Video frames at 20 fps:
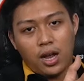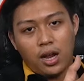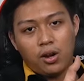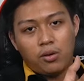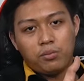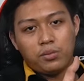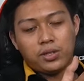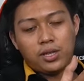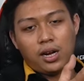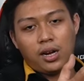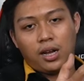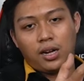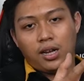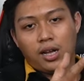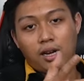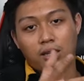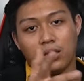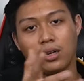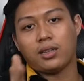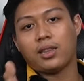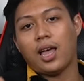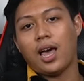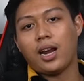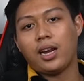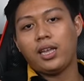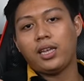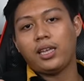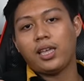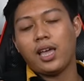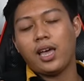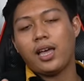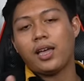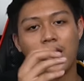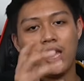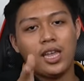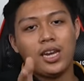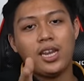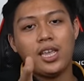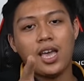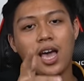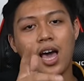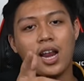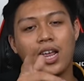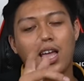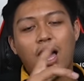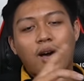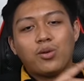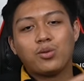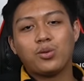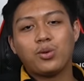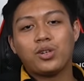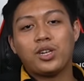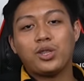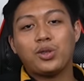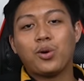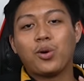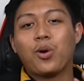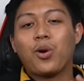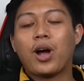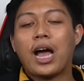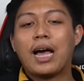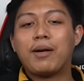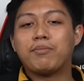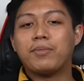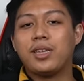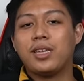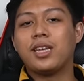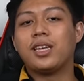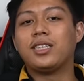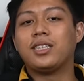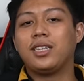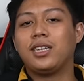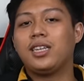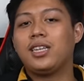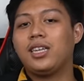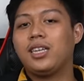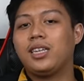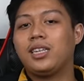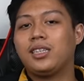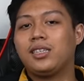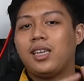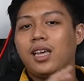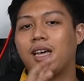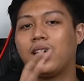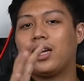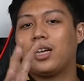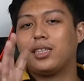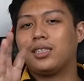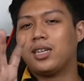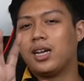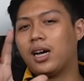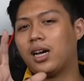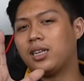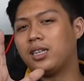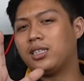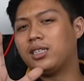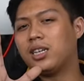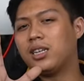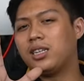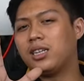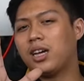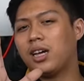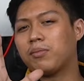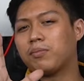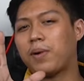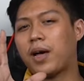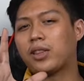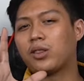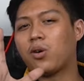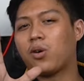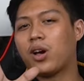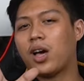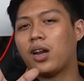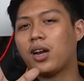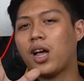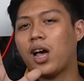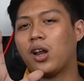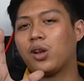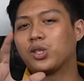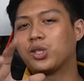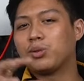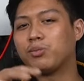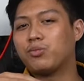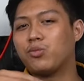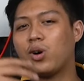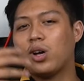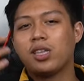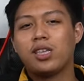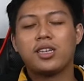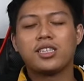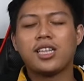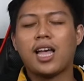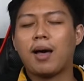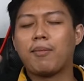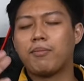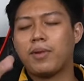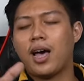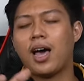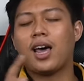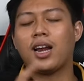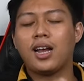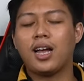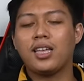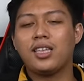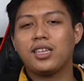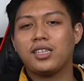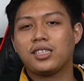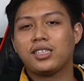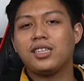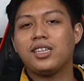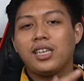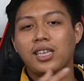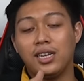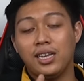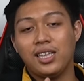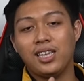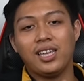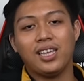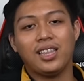kalau misalkan kalian tertarik ya. Ini harga untuk di toko kami ya. Jadi ya jangan dijadikan patokan kalau semua semuanya sama harganya segini